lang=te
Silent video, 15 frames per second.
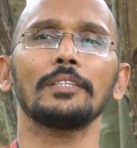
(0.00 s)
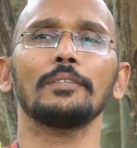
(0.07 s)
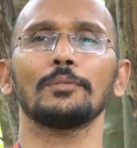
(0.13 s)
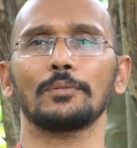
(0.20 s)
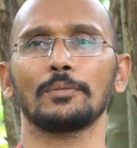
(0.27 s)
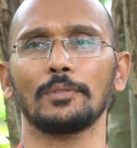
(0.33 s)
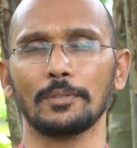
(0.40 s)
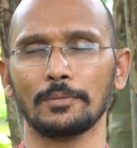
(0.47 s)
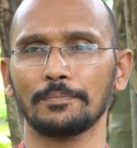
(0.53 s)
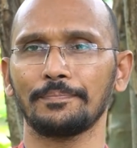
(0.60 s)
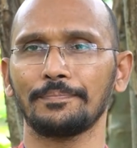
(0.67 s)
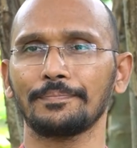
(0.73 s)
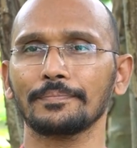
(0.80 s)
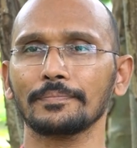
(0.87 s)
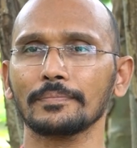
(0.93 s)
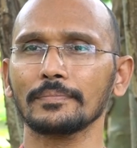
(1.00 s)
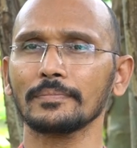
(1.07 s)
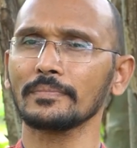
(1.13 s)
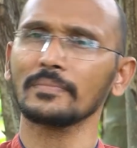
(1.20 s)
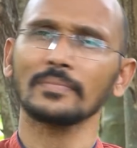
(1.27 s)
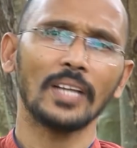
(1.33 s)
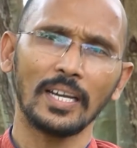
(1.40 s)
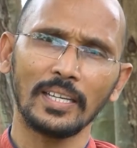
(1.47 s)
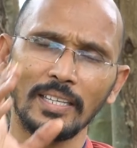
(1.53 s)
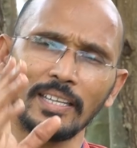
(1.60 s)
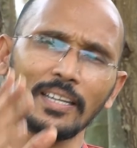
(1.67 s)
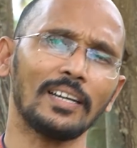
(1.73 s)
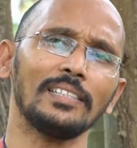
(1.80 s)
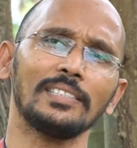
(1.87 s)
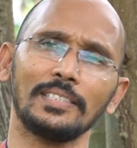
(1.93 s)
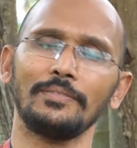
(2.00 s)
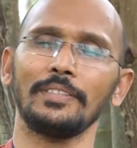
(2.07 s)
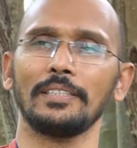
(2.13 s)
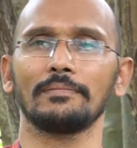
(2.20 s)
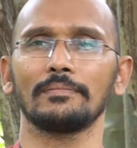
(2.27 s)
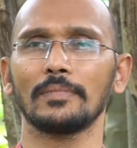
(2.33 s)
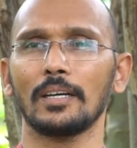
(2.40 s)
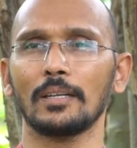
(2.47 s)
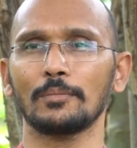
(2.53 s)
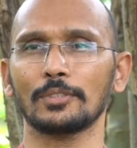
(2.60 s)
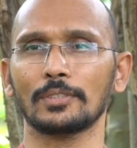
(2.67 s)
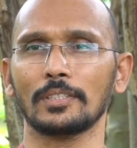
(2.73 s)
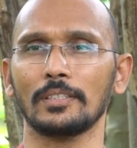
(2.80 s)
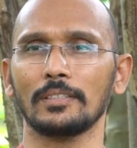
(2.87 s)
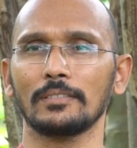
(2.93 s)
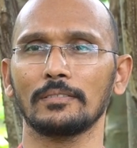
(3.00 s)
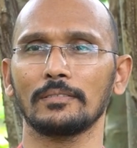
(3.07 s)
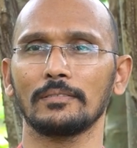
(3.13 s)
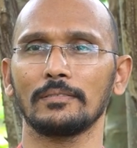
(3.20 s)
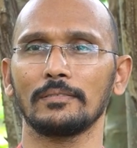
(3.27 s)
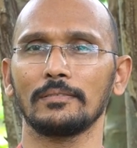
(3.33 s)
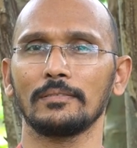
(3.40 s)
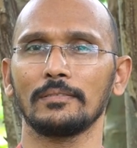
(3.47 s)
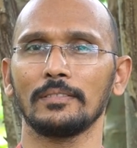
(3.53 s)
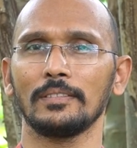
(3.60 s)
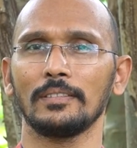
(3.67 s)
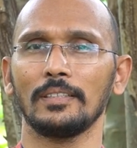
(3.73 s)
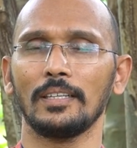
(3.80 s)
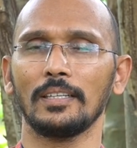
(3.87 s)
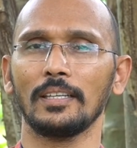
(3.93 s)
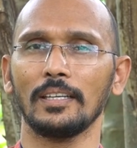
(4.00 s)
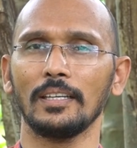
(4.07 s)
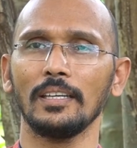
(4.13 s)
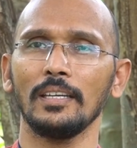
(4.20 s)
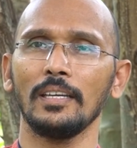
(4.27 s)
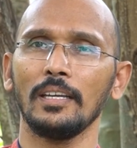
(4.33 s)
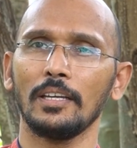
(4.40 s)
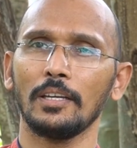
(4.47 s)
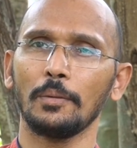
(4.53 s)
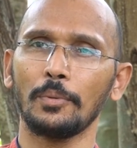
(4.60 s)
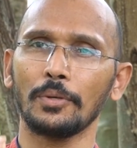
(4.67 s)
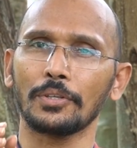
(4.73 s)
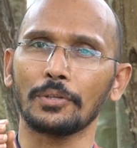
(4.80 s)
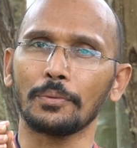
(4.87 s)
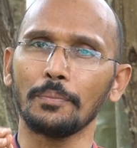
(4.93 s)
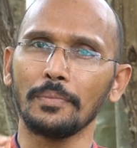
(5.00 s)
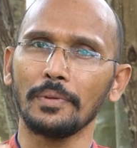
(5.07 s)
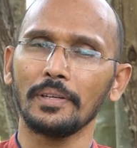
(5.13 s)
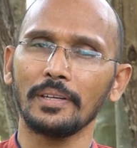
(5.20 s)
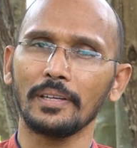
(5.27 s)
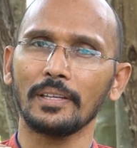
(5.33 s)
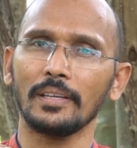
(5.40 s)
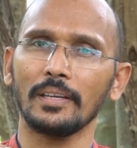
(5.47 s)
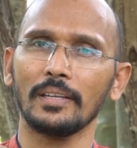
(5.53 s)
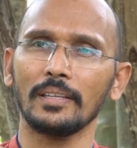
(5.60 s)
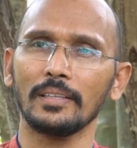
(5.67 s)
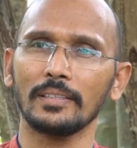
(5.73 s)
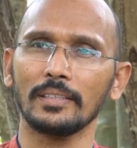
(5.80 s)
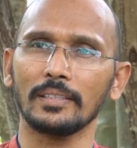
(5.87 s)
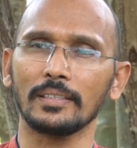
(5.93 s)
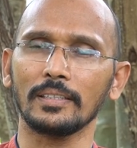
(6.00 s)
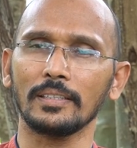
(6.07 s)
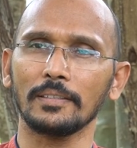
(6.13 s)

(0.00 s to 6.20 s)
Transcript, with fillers: మీదే ఉంటున్నారు అన్ని కాల్స్ ఇవే ఆల్మోస్ట్ ఆల్ అంటే ఇప్పుడు ఇమ్యూనిటీ అనేది